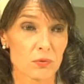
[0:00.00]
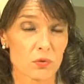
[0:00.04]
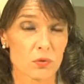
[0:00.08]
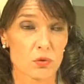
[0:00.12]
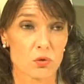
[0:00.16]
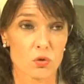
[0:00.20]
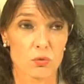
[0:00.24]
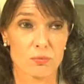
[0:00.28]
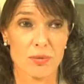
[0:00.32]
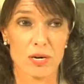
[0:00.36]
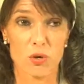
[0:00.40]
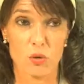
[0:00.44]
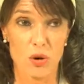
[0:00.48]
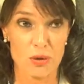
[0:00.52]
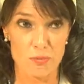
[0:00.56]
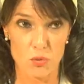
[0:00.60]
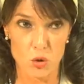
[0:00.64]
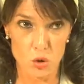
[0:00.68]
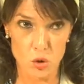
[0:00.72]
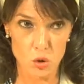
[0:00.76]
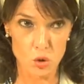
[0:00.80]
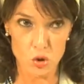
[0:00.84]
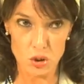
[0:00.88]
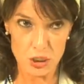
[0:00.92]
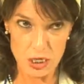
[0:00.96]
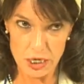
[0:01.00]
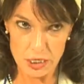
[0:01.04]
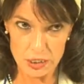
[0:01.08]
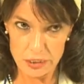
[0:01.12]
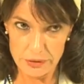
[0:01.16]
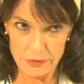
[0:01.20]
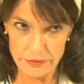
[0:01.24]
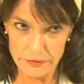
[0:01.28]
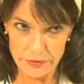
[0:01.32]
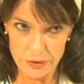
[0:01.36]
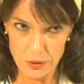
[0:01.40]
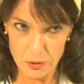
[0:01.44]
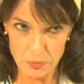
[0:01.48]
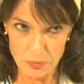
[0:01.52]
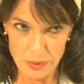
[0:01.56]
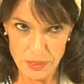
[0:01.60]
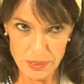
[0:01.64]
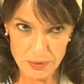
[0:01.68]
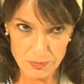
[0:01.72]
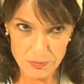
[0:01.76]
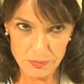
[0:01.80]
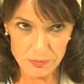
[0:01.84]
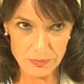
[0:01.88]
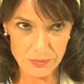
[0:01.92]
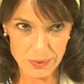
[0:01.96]
Con mano amorosa y
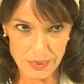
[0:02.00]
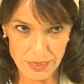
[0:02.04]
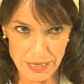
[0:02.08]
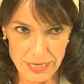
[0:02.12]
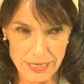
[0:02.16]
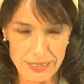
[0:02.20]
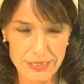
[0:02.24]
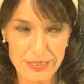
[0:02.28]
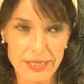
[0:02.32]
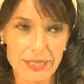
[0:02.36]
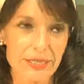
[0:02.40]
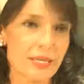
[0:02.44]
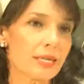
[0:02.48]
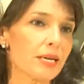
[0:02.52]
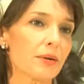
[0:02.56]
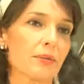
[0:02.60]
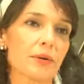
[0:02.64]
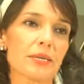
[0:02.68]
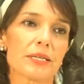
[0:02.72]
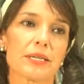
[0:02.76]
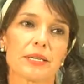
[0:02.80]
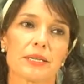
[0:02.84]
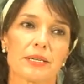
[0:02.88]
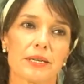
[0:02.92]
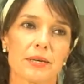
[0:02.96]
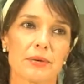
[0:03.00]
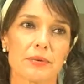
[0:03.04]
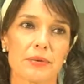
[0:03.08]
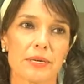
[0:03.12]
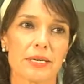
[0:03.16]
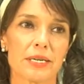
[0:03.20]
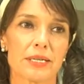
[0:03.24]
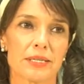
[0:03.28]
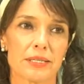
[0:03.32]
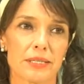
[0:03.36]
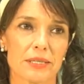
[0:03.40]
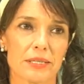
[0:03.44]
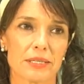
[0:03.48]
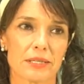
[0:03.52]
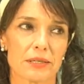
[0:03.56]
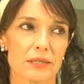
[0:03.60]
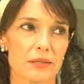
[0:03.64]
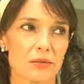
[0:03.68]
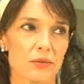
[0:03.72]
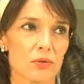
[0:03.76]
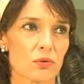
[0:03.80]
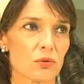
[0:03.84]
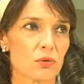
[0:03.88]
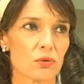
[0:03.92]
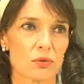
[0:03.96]
firme, ahí te lleva, te lleva y ha
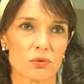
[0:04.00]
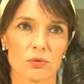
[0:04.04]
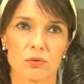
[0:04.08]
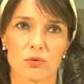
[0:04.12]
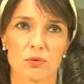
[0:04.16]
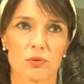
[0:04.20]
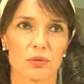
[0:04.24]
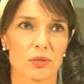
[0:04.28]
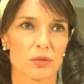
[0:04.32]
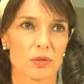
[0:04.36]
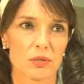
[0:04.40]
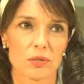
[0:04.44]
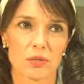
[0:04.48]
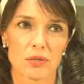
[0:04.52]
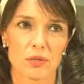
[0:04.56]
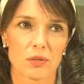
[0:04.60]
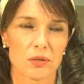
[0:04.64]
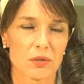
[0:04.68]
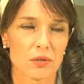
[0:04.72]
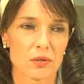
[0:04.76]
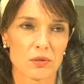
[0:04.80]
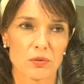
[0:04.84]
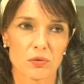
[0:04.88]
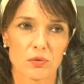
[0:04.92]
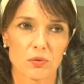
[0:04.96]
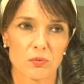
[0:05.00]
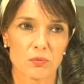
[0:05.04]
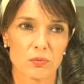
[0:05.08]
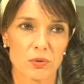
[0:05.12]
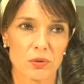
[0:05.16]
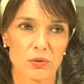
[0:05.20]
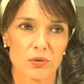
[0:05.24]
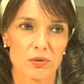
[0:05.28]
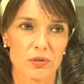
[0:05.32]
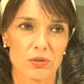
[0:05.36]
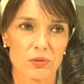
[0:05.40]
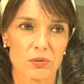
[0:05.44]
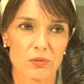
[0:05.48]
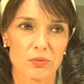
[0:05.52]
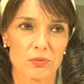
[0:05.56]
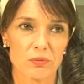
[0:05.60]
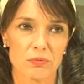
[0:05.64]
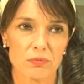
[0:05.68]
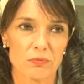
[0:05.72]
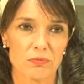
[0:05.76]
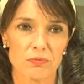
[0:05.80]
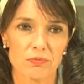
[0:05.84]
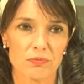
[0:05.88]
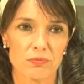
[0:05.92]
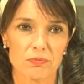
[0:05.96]
sido un proceso
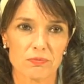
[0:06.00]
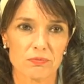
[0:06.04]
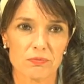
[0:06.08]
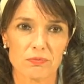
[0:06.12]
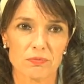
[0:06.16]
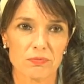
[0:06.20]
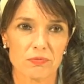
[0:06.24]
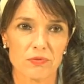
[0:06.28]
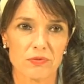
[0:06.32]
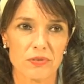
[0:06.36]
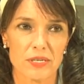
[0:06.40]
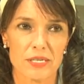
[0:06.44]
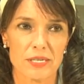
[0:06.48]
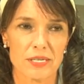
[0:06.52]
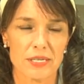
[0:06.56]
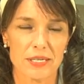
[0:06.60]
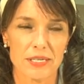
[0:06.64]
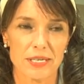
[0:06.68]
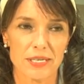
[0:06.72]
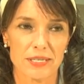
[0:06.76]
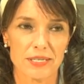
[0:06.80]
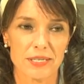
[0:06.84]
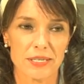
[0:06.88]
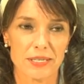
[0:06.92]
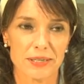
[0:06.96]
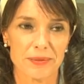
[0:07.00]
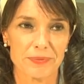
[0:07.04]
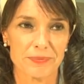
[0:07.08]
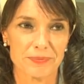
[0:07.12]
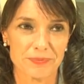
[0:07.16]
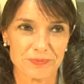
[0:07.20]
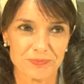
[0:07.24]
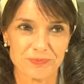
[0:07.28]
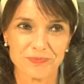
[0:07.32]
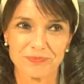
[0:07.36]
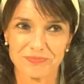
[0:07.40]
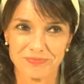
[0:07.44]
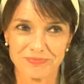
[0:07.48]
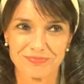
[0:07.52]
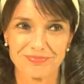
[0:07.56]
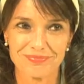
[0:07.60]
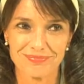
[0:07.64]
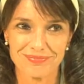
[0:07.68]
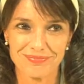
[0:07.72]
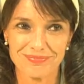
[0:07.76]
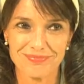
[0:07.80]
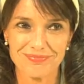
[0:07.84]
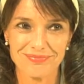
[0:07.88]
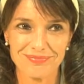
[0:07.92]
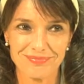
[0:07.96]
fascinante.
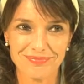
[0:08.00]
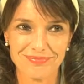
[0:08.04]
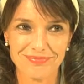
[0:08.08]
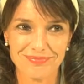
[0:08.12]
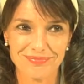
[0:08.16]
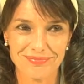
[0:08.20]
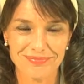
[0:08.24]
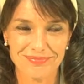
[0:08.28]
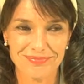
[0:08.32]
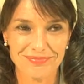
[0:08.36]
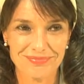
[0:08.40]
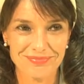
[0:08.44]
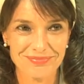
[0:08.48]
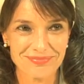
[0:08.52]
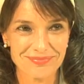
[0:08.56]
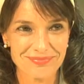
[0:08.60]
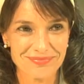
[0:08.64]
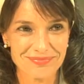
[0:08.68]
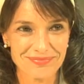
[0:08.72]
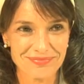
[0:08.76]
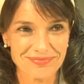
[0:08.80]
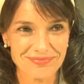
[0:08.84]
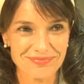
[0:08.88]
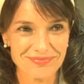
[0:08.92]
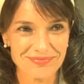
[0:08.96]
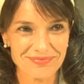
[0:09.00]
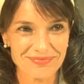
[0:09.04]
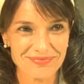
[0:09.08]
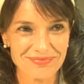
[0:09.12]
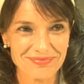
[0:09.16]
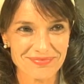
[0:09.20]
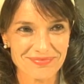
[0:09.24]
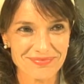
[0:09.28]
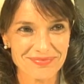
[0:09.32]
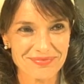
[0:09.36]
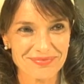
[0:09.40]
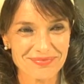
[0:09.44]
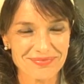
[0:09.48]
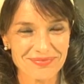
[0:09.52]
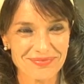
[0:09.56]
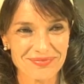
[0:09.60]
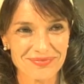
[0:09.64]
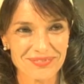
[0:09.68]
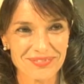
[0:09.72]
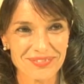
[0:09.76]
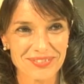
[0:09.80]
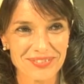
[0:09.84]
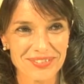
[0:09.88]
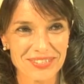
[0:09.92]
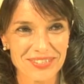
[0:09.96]
con dos.
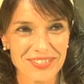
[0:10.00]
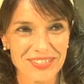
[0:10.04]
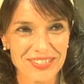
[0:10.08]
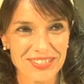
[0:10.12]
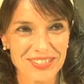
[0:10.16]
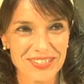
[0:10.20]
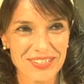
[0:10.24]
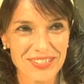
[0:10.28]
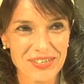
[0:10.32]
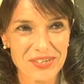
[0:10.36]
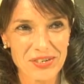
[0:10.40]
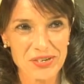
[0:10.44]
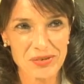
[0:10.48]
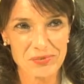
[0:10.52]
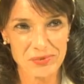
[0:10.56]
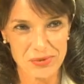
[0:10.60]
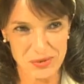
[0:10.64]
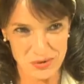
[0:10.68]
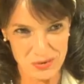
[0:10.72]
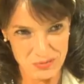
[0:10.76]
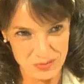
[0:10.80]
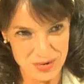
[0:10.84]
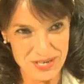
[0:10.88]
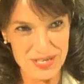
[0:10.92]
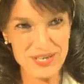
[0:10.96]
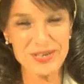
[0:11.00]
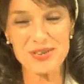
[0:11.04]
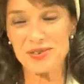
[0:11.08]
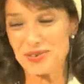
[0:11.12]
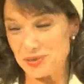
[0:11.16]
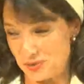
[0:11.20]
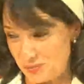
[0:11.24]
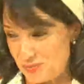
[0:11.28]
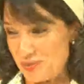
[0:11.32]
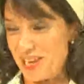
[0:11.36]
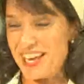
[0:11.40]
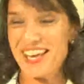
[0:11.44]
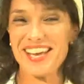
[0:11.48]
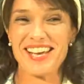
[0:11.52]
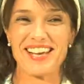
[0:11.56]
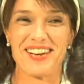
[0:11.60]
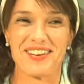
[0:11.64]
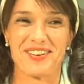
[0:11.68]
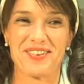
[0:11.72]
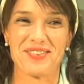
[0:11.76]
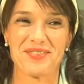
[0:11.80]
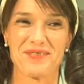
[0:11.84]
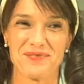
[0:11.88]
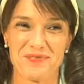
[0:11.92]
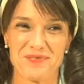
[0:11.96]
Con mis compañeros, bien,
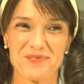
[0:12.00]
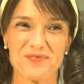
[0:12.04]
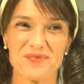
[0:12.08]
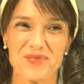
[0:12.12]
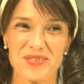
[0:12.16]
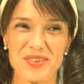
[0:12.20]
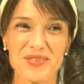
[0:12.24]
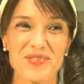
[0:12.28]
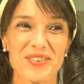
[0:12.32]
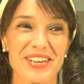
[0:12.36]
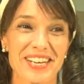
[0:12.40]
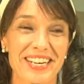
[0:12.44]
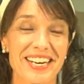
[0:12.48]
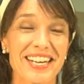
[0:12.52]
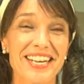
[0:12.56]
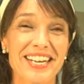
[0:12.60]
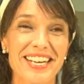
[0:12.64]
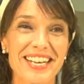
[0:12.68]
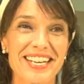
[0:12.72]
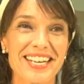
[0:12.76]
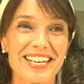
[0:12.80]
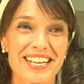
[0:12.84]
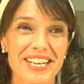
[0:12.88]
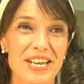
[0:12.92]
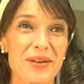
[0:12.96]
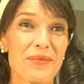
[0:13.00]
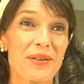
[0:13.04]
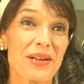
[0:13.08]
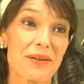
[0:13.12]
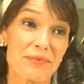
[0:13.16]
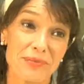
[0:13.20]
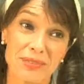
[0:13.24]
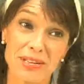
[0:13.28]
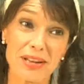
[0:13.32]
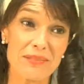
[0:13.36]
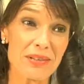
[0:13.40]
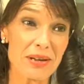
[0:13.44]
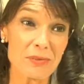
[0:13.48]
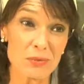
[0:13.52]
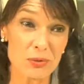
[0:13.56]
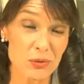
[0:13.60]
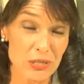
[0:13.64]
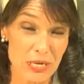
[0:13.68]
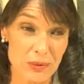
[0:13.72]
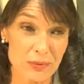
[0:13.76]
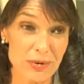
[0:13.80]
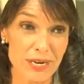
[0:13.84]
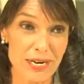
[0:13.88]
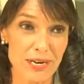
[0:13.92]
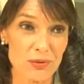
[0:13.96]
muy bien. Ya, habíamos
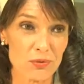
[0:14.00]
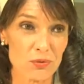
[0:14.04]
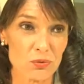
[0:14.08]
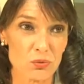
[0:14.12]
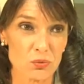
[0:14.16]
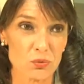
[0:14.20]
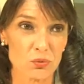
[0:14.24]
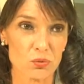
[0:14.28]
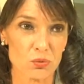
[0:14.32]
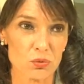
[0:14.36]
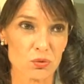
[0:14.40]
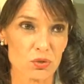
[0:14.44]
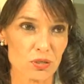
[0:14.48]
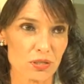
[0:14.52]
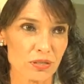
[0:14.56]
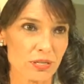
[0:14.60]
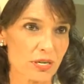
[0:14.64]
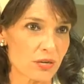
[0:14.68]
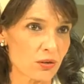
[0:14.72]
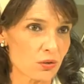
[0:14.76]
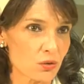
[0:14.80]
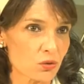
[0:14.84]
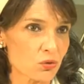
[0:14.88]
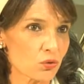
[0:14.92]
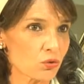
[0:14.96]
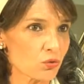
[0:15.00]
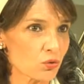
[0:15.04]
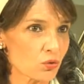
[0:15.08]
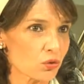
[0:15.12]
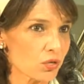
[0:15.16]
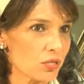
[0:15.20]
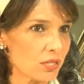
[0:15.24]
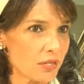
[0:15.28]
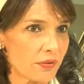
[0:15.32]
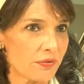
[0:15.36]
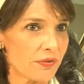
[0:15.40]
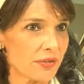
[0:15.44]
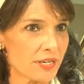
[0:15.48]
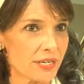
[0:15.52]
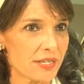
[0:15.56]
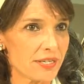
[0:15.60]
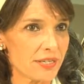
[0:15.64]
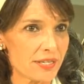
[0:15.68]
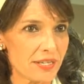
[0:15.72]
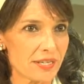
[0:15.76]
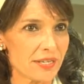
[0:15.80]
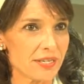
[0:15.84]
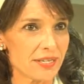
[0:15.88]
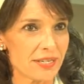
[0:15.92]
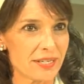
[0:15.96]
trabajado juntos, entre nosotros, en
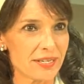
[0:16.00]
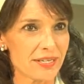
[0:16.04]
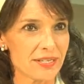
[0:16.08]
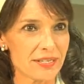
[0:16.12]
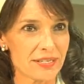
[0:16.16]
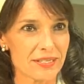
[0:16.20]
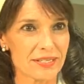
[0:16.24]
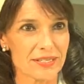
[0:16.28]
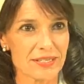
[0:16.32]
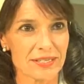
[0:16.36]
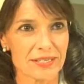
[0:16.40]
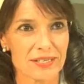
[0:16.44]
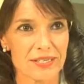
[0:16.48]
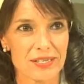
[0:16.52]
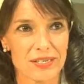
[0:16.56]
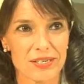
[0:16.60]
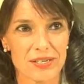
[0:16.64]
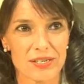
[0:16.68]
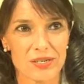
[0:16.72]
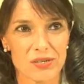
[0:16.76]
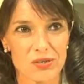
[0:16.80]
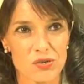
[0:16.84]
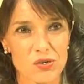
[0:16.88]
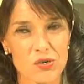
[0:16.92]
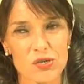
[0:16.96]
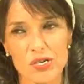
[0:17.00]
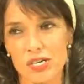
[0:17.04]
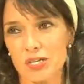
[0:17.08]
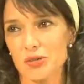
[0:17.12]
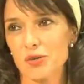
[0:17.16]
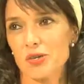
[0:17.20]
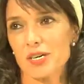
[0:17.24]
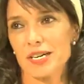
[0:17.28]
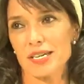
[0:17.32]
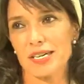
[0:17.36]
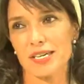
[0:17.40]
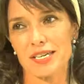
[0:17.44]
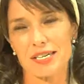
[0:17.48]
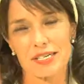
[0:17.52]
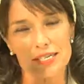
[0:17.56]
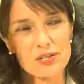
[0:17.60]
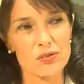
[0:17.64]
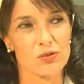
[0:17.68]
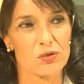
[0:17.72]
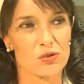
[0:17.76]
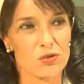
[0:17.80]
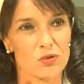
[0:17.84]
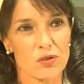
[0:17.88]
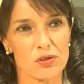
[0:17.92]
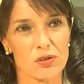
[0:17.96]
diferentes cosas. Yo a Carles le
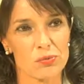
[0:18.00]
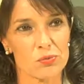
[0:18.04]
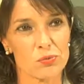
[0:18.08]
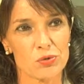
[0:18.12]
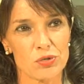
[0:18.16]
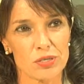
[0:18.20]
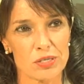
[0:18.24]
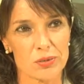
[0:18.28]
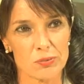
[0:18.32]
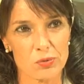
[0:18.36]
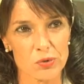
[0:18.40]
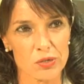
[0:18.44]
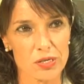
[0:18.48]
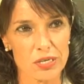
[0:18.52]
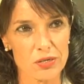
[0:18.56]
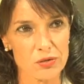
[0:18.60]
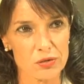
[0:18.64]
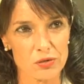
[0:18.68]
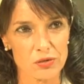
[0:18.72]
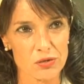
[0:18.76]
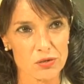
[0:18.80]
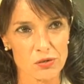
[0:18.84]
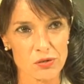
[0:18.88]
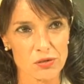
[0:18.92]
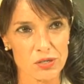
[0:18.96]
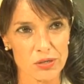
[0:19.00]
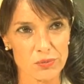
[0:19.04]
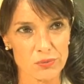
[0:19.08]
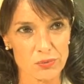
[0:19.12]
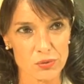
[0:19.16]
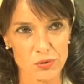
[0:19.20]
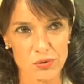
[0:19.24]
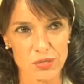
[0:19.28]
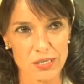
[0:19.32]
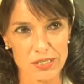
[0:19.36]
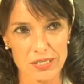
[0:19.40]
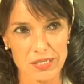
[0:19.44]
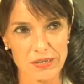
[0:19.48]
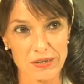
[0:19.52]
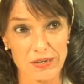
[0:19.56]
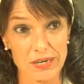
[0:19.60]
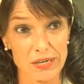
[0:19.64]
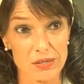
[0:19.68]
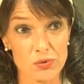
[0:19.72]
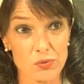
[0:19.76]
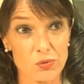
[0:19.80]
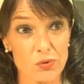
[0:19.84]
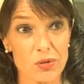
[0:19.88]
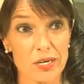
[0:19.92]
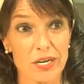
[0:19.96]
conozco hace muchísimos años, de los tiempos casi de la
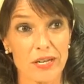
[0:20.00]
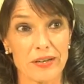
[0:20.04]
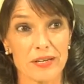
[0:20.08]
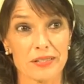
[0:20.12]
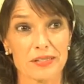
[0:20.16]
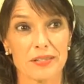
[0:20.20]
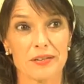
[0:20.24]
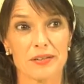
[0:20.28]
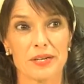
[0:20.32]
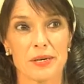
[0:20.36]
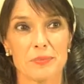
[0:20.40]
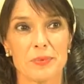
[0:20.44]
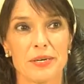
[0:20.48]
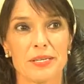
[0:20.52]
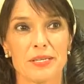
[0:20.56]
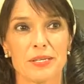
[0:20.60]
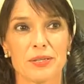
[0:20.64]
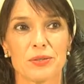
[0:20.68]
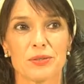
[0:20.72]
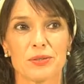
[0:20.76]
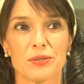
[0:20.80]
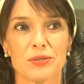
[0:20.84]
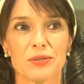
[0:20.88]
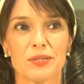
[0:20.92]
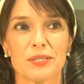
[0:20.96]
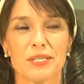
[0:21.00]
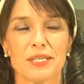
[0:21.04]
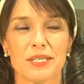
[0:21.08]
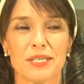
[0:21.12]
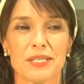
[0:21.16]
escuela de arte dramático.